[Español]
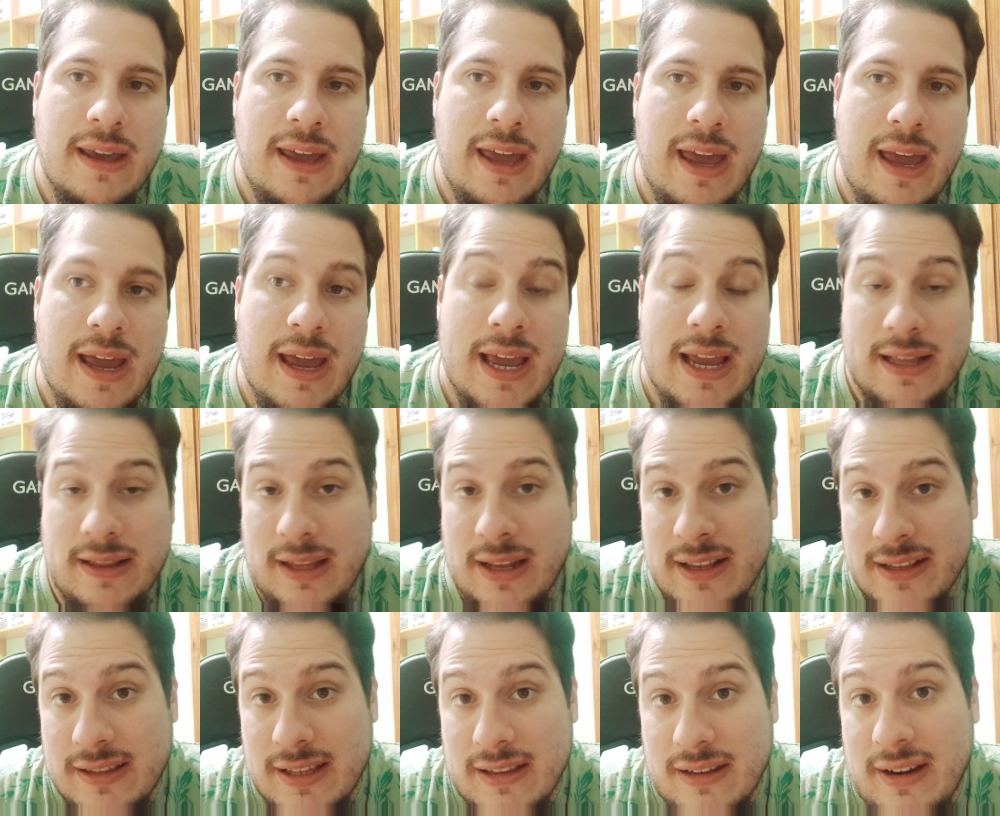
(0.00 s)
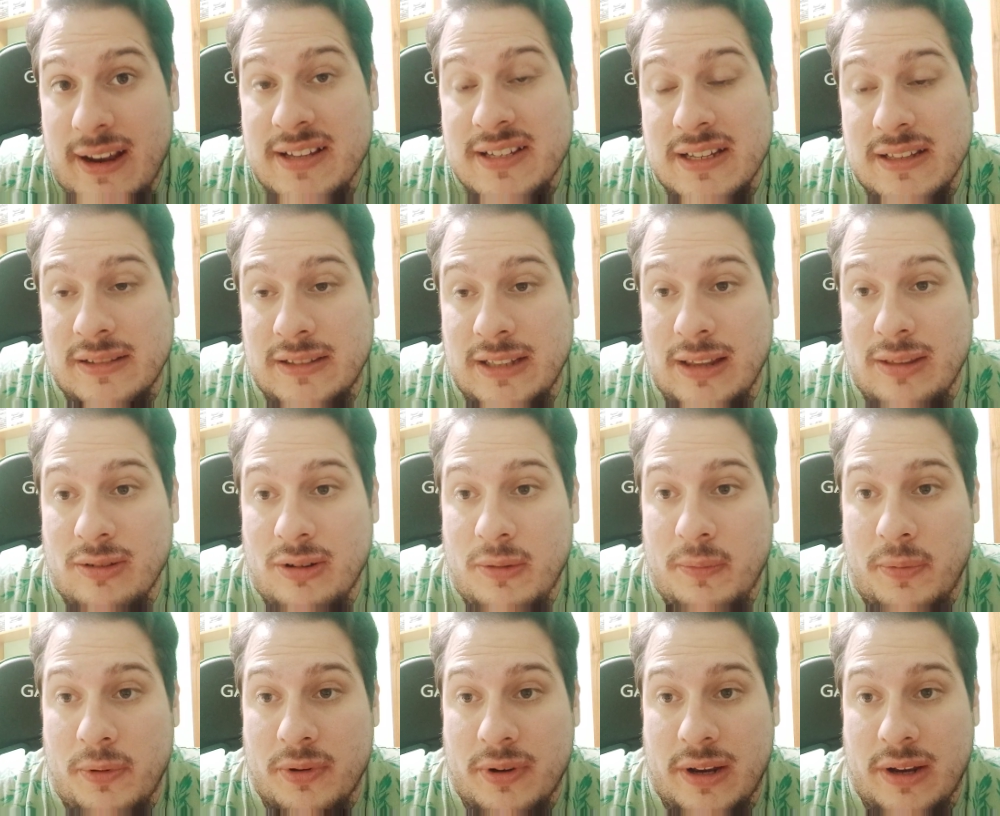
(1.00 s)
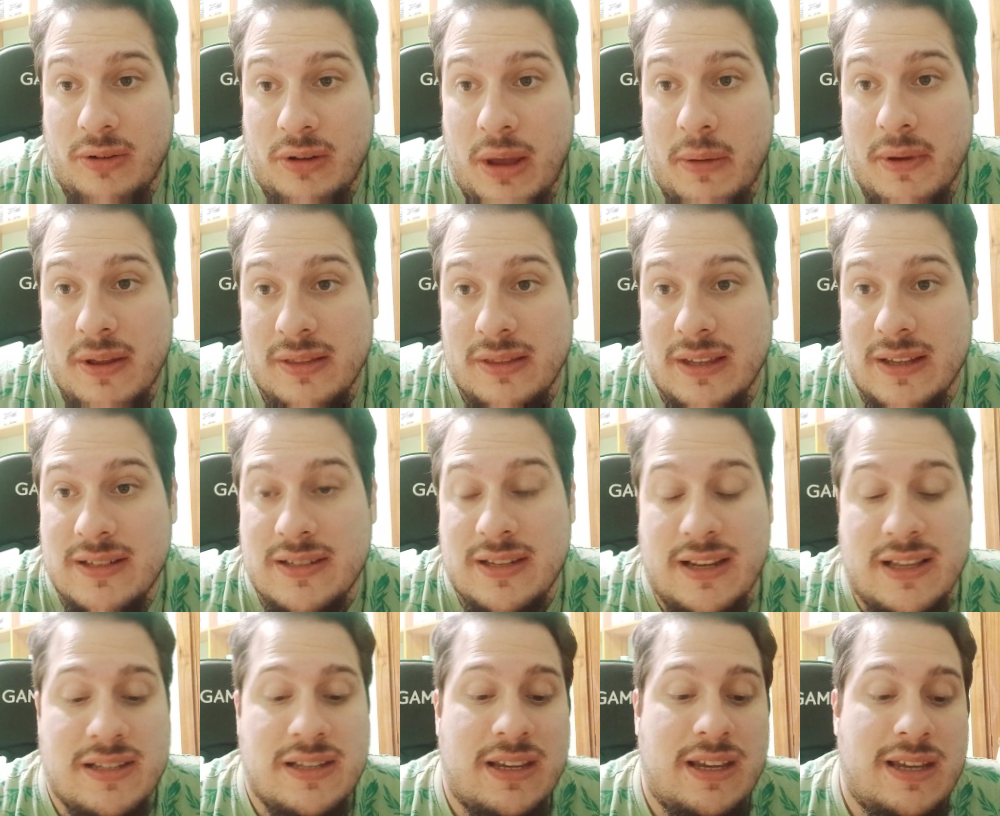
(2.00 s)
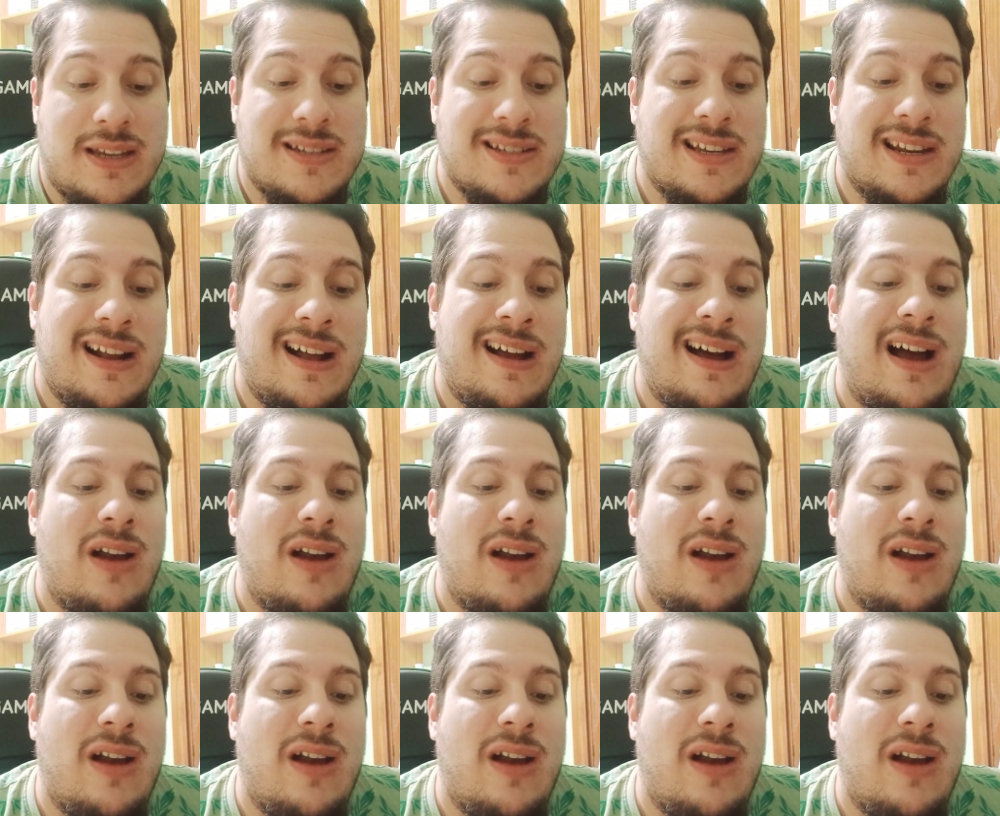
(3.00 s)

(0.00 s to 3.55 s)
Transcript: y tiene, tendría sentido porque obviamente Series X será